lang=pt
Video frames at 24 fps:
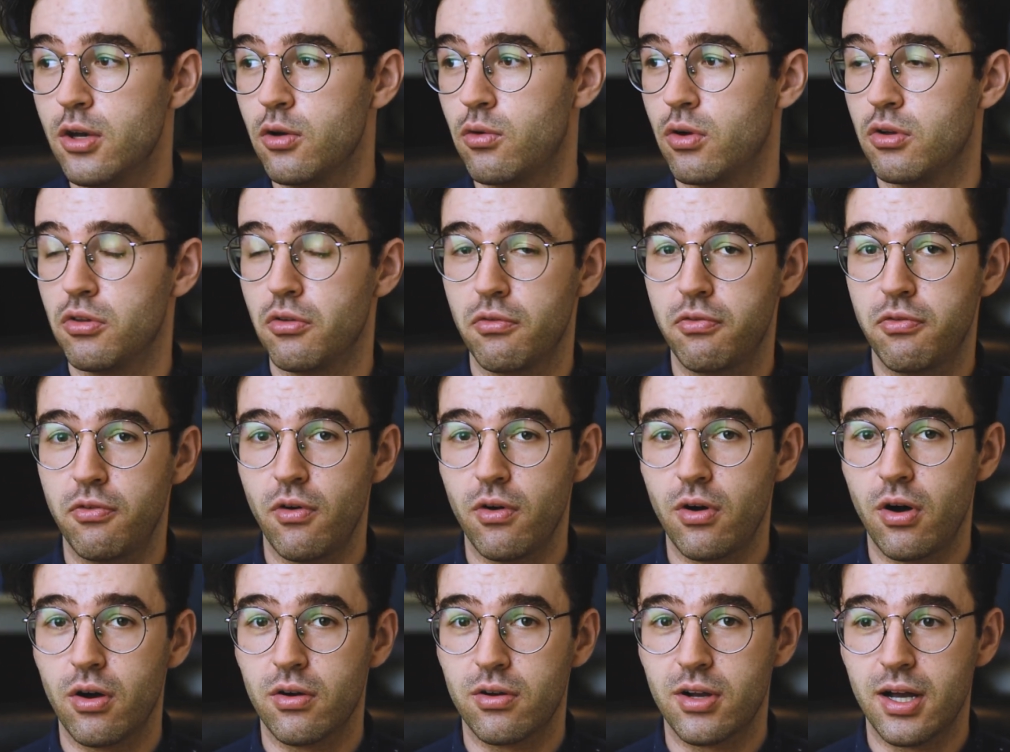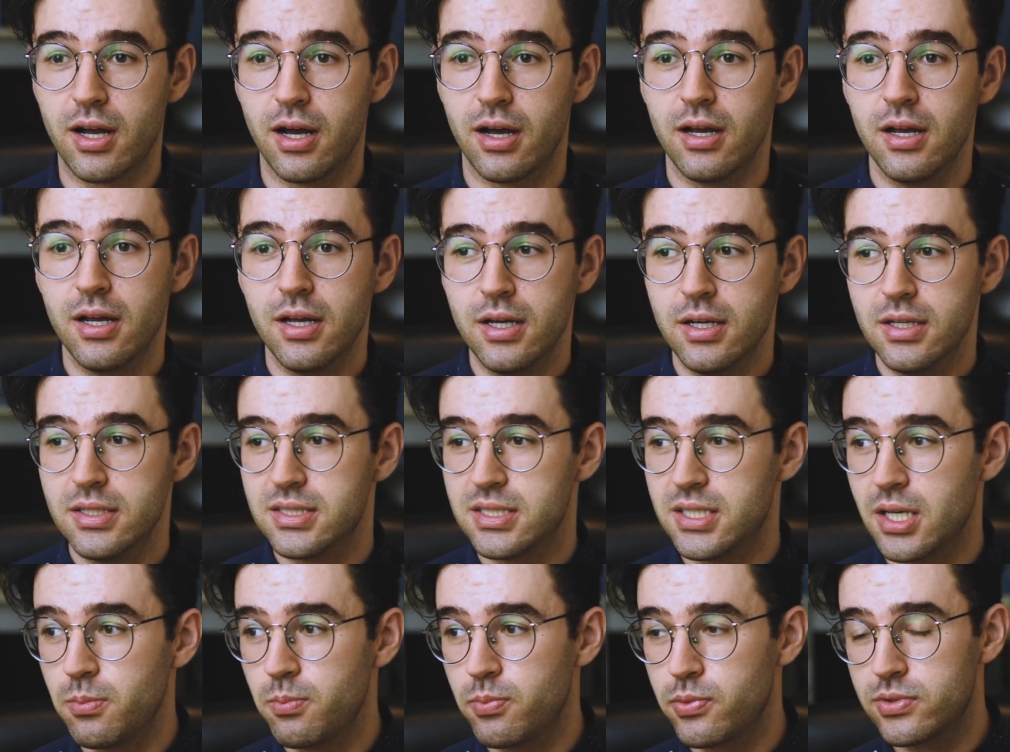quando foca
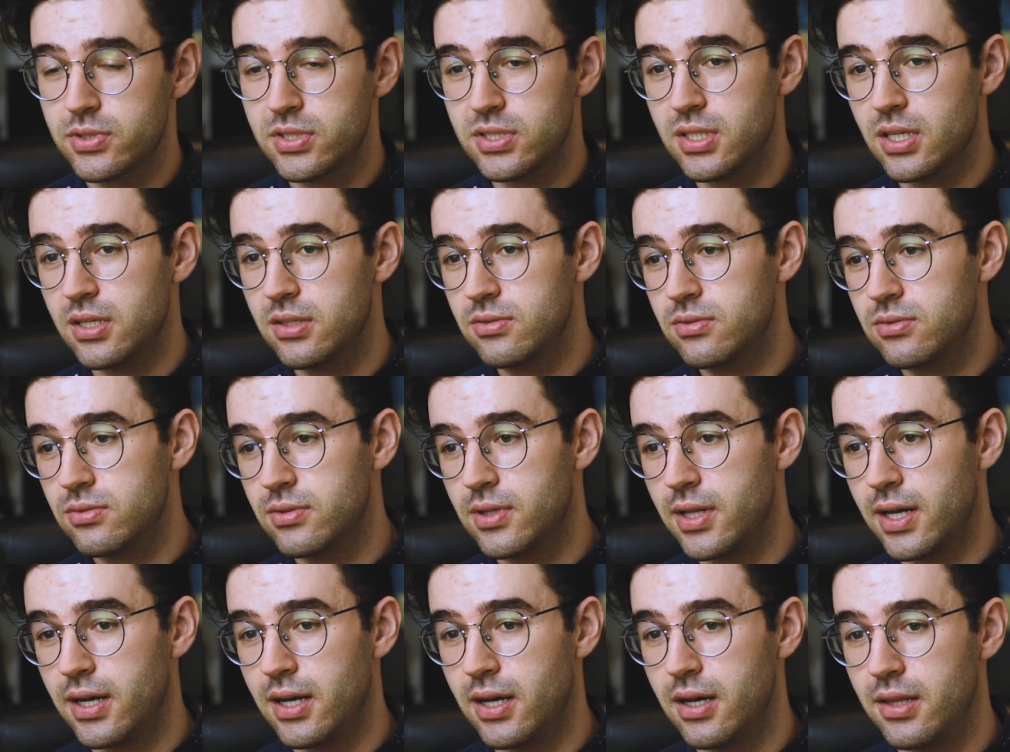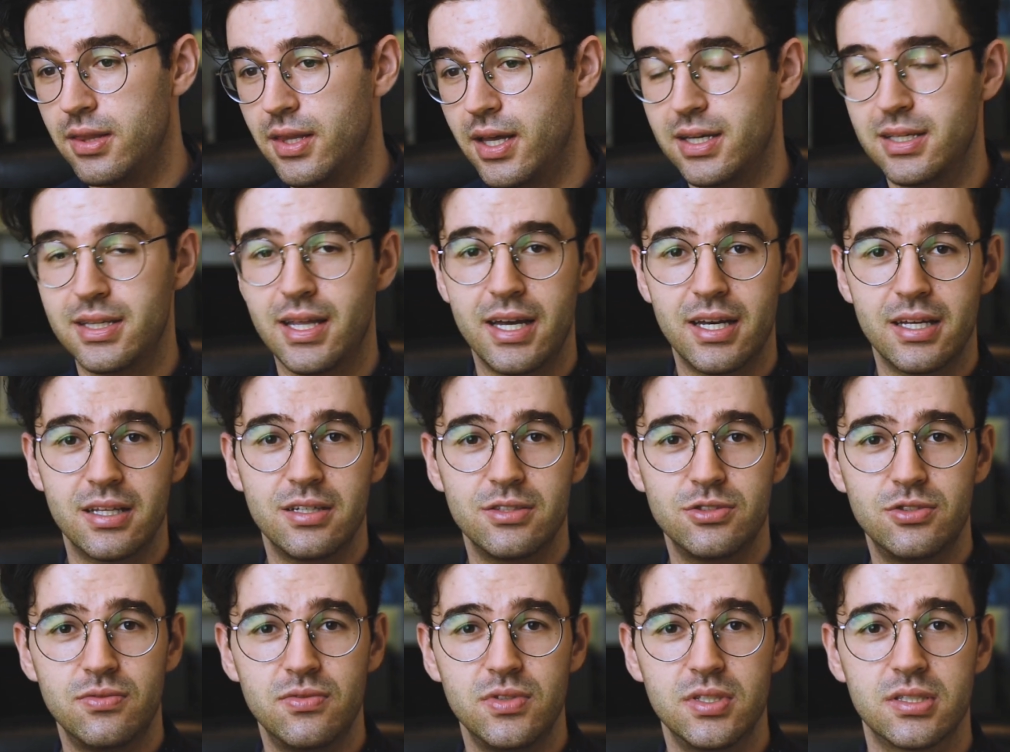100% na, na ideia
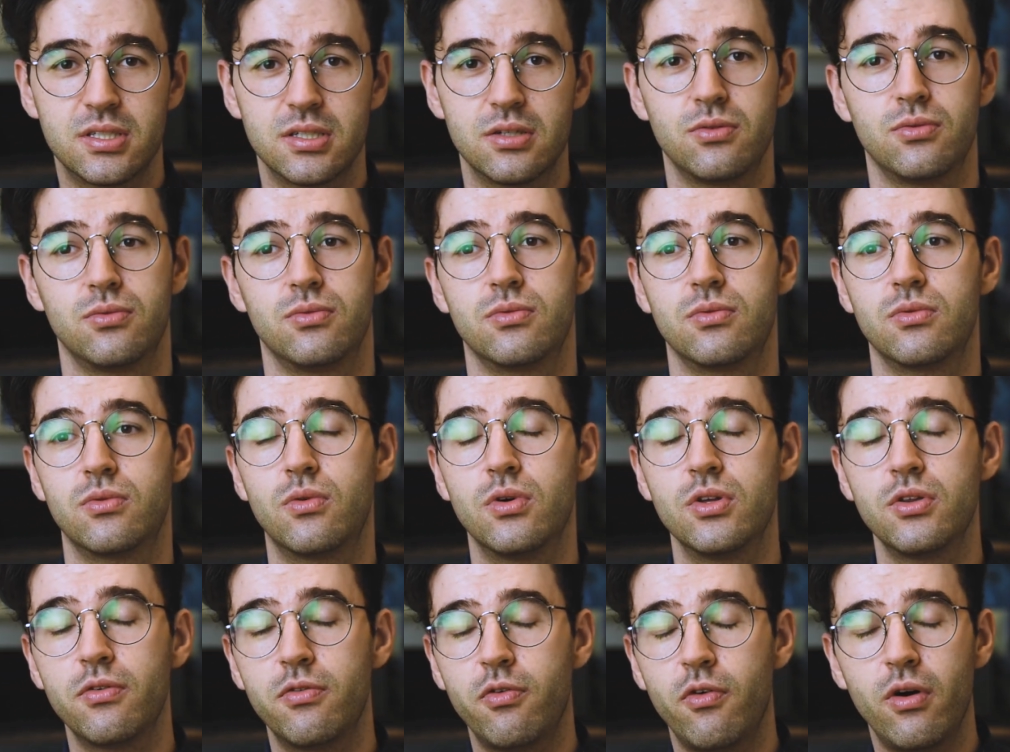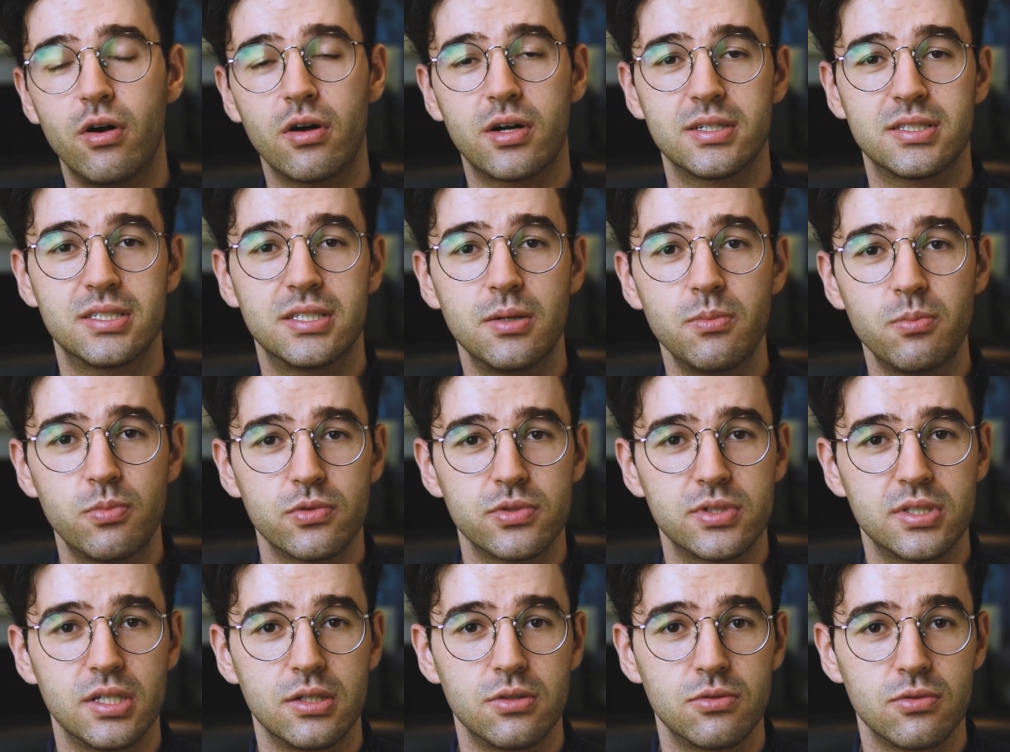da divisão, quando foca
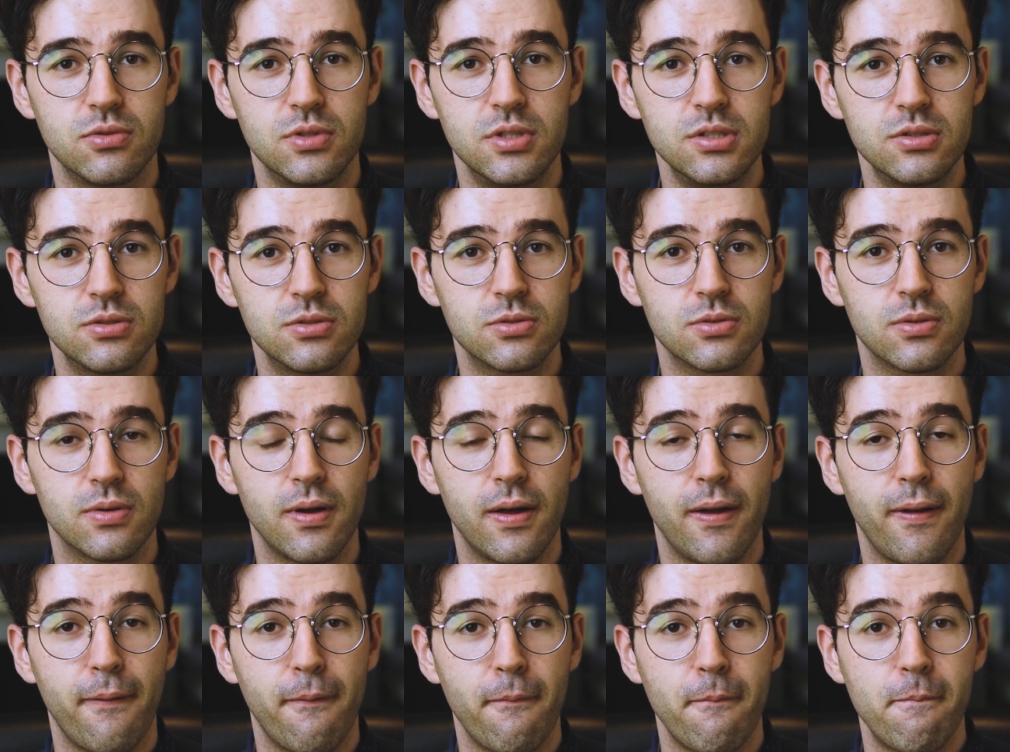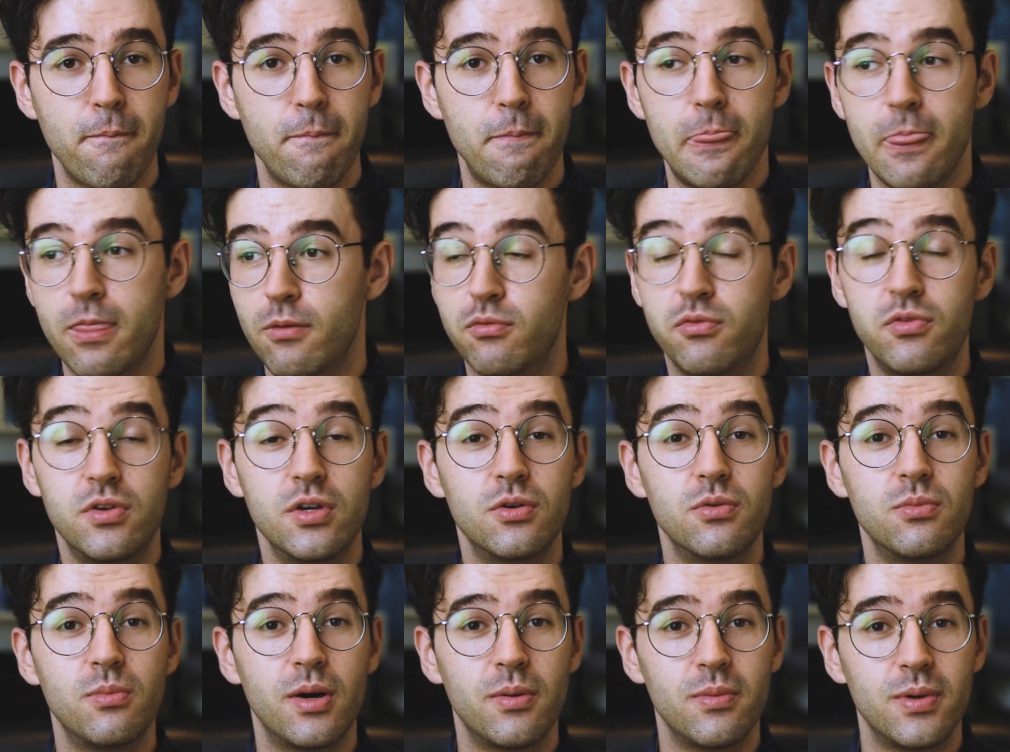100% nisso,
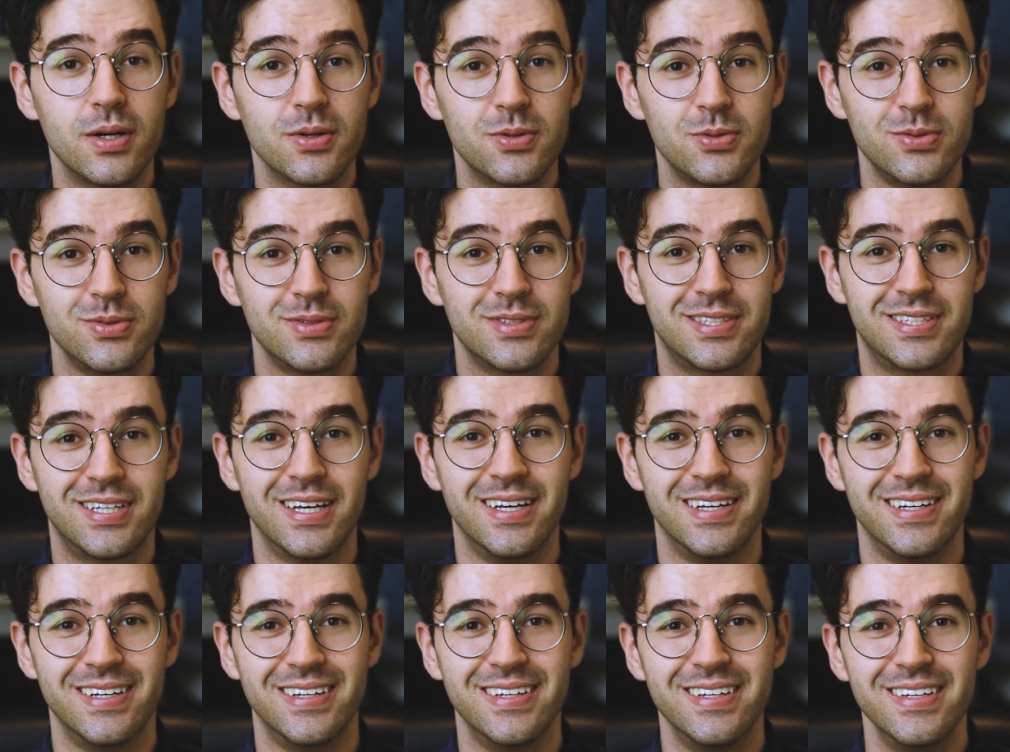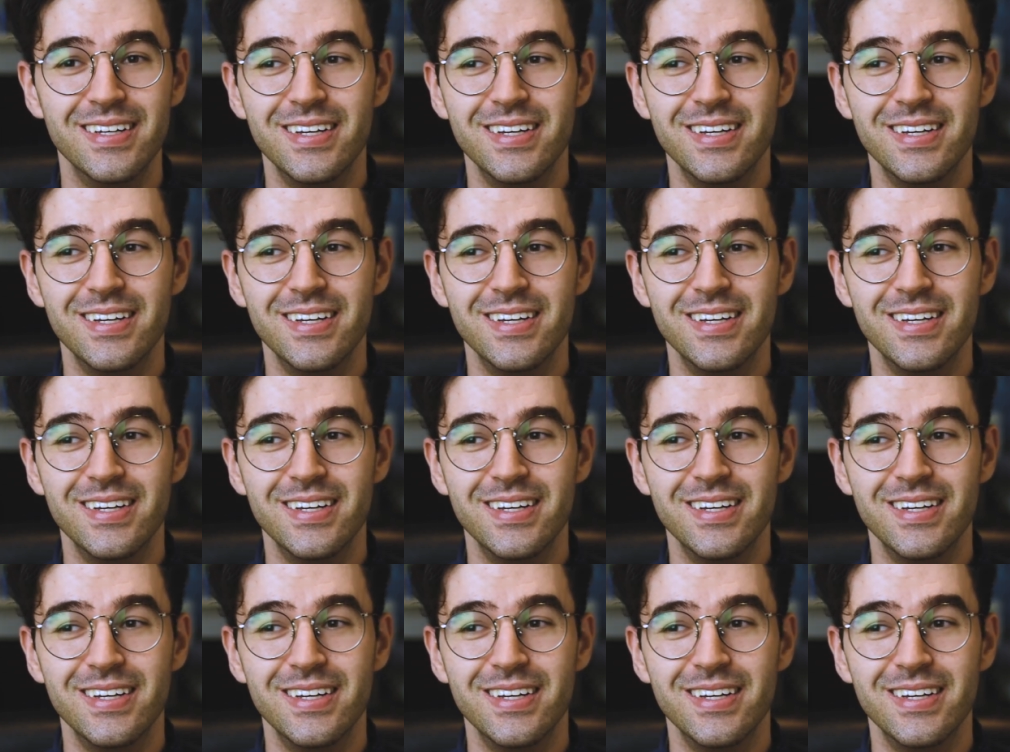vira uma bagunça,